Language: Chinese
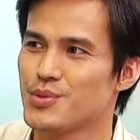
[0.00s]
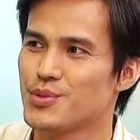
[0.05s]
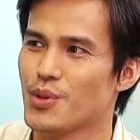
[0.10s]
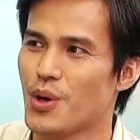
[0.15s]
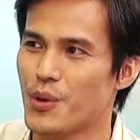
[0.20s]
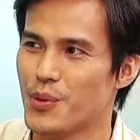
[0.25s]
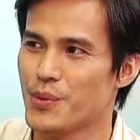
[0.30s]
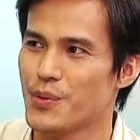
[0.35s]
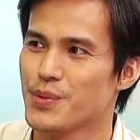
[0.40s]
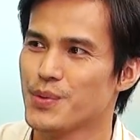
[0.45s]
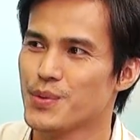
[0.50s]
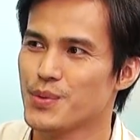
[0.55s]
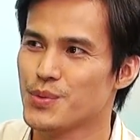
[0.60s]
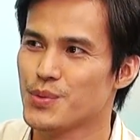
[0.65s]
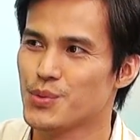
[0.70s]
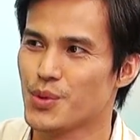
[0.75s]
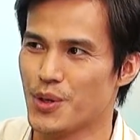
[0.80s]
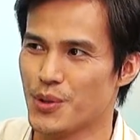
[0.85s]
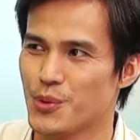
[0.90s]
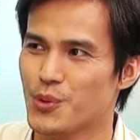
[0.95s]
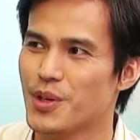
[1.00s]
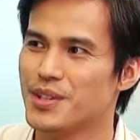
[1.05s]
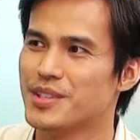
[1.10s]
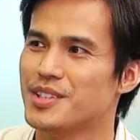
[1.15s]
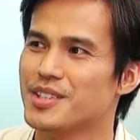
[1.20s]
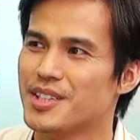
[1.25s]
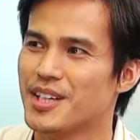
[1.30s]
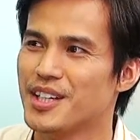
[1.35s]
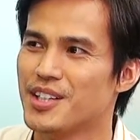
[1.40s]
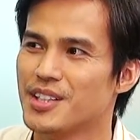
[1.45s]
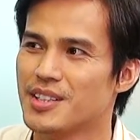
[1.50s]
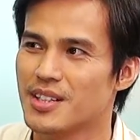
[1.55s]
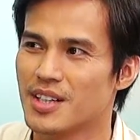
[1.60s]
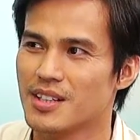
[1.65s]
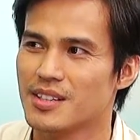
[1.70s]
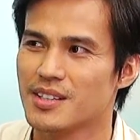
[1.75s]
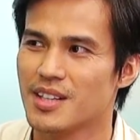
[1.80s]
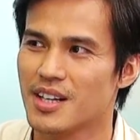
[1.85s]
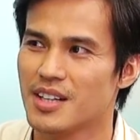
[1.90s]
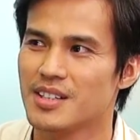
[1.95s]
转转换的那一
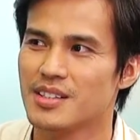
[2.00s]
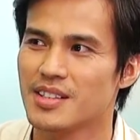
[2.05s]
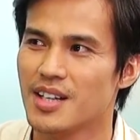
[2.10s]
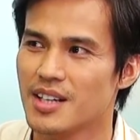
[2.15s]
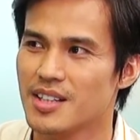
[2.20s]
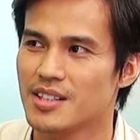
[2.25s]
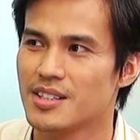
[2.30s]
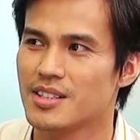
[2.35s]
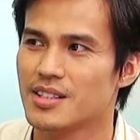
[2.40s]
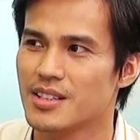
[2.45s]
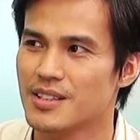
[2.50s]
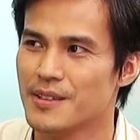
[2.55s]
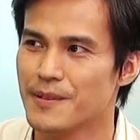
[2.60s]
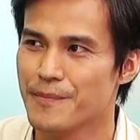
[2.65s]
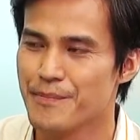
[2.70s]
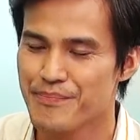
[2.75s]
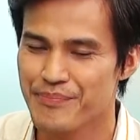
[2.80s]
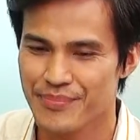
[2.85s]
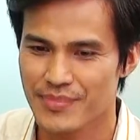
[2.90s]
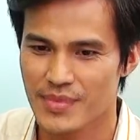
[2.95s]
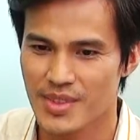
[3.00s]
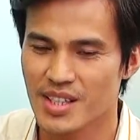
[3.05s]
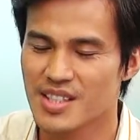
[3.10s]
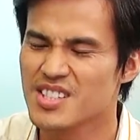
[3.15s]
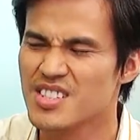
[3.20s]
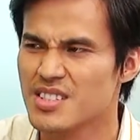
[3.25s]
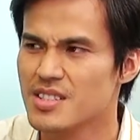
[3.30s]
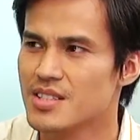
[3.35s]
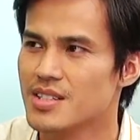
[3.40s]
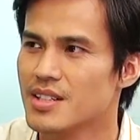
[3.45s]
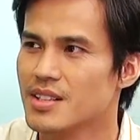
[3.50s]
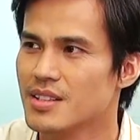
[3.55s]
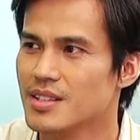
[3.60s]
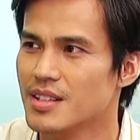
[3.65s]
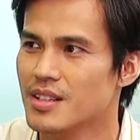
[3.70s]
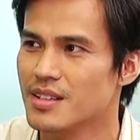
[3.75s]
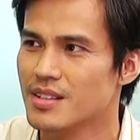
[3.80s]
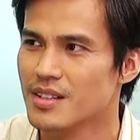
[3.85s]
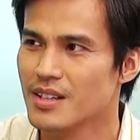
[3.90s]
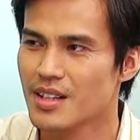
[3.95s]
那那一那一刻，那个时间
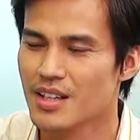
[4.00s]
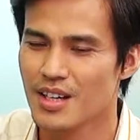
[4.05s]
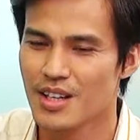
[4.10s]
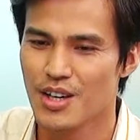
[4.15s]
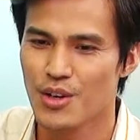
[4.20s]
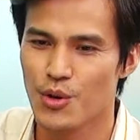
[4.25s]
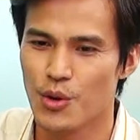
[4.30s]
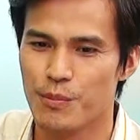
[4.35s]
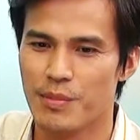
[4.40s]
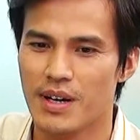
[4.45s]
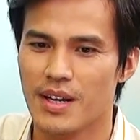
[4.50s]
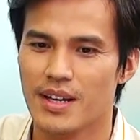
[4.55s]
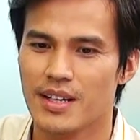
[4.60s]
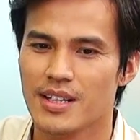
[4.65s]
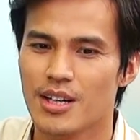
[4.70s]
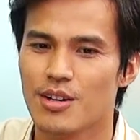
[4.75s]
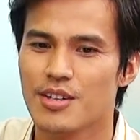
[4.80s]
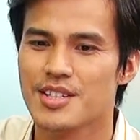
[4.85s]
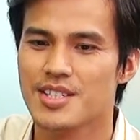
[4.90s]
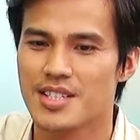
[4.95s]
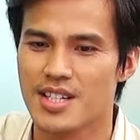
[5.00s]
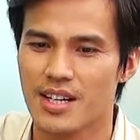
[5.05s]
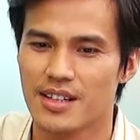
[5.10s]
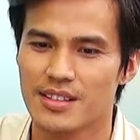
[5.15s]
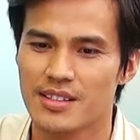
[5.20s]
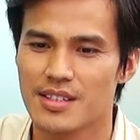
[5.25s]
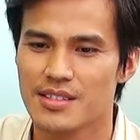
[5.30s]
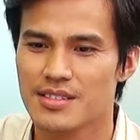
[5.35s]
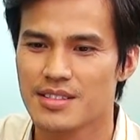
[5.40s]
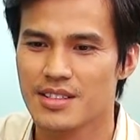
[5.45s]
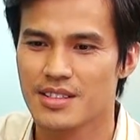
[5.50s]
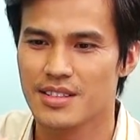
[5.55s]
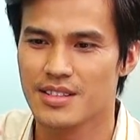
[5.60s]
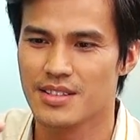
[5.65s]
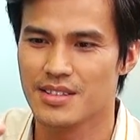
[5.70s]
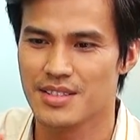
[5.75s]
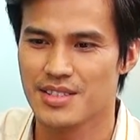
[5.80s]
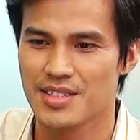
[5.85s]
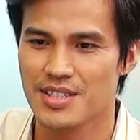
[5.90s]
点，我本来要讲，但是那个